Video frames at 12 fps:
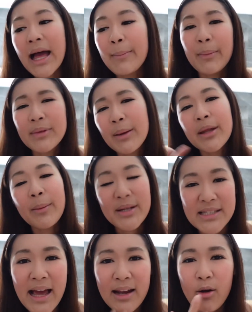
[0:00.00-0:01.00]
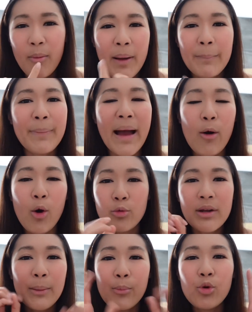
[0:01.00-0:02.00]
มแบบตามธรรมชาติของแบบปากคน
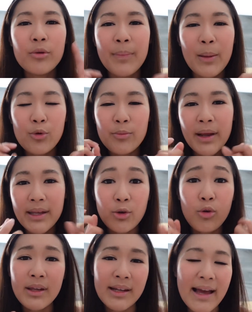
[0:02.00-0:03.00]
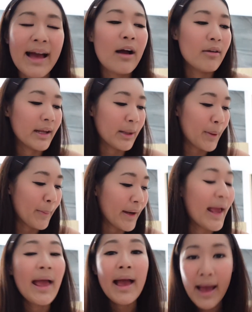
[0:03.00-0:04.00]
เวลาพูดไปพูดมากินข้าวกินข้าวอะไรอย่างเงี้ยประมาณนี้